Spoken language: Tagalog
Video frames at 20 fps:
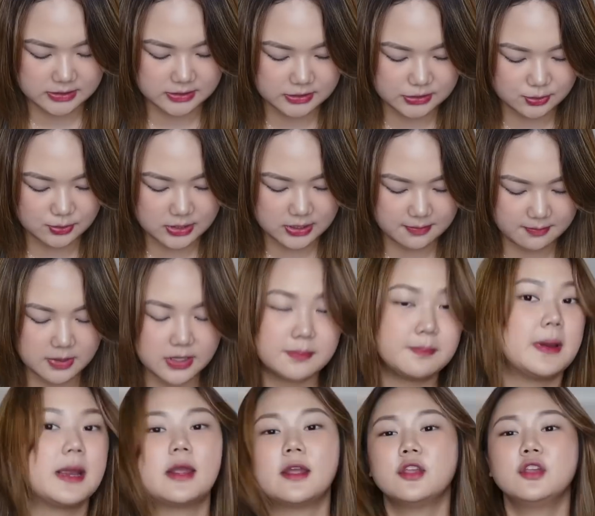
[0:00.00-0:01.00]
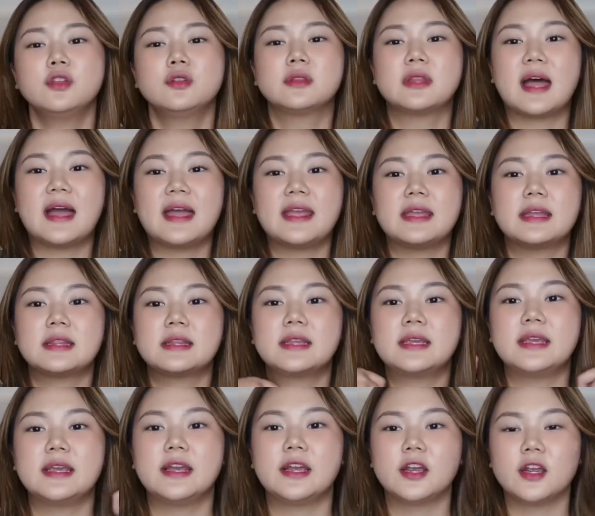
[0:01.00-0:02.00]
This one naman, parang you tie it
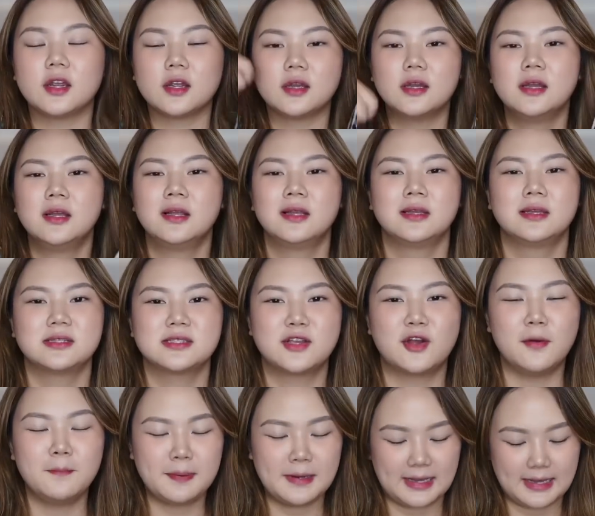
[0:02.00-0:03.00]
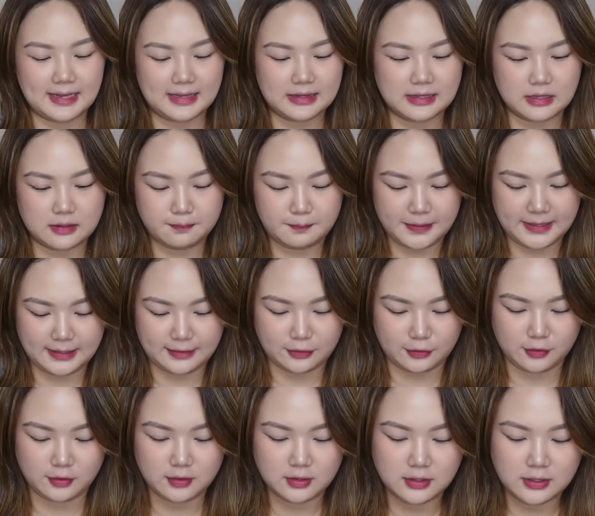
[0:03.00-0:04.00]
here. It's complicated,
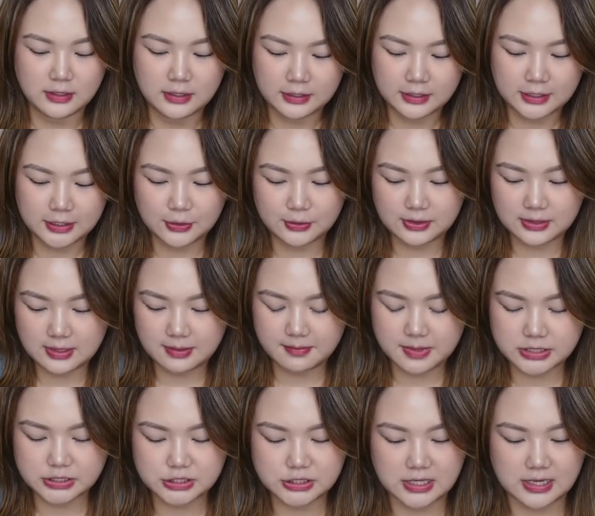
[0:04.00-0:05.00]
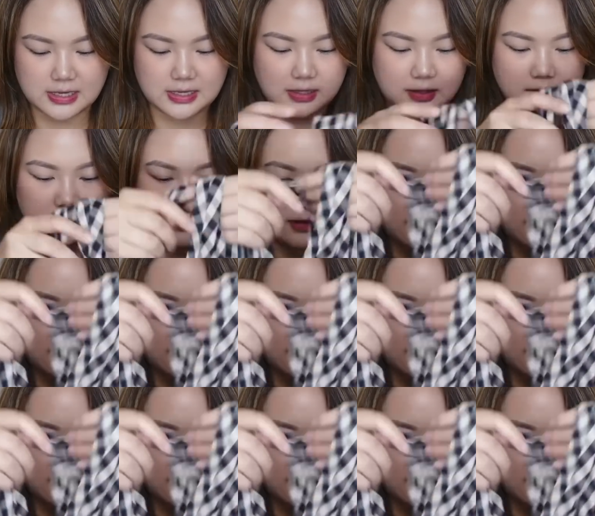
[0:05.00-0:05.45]
pero cute naman siya.